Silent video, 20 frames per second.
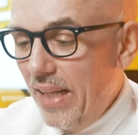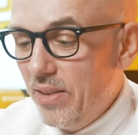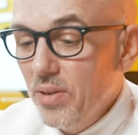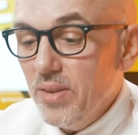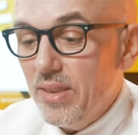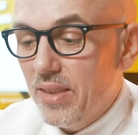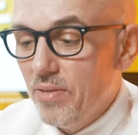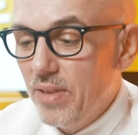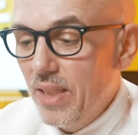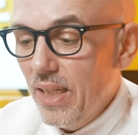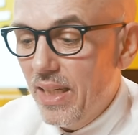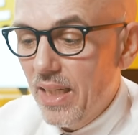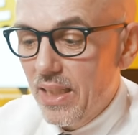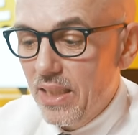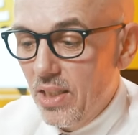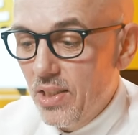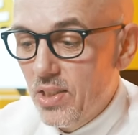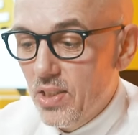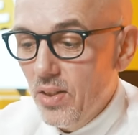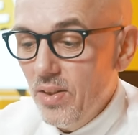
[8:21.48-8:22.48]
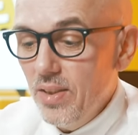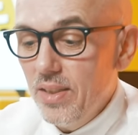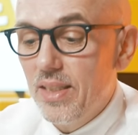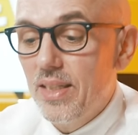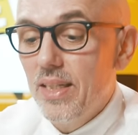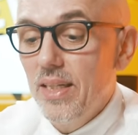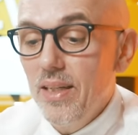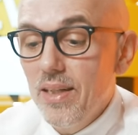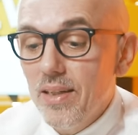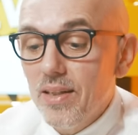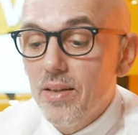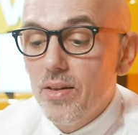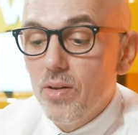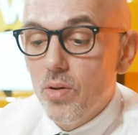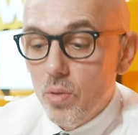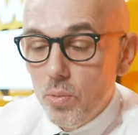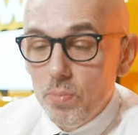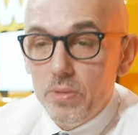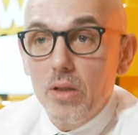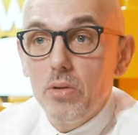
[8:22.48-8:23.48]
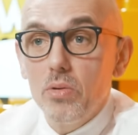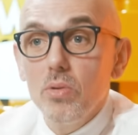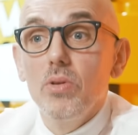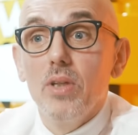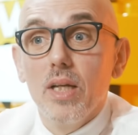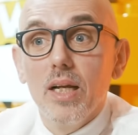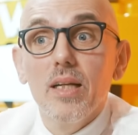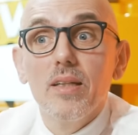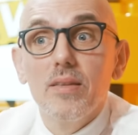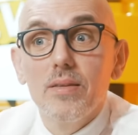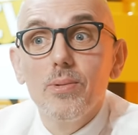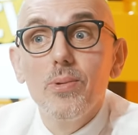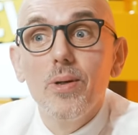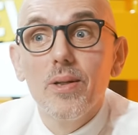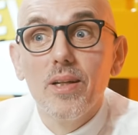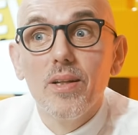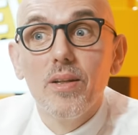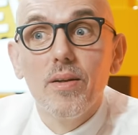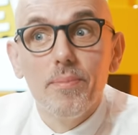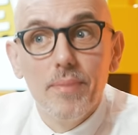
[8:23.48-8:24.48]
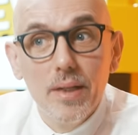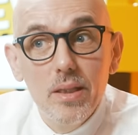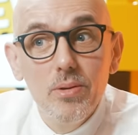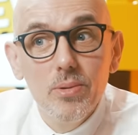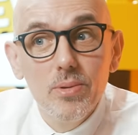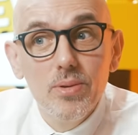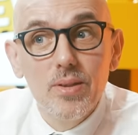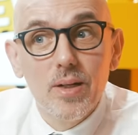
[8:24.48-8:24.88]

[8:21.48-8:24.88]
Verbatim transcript: Et donc, ça veut dire qu'il y a des gens qui euh, ont peut-être eu une érection en regardant Bad News.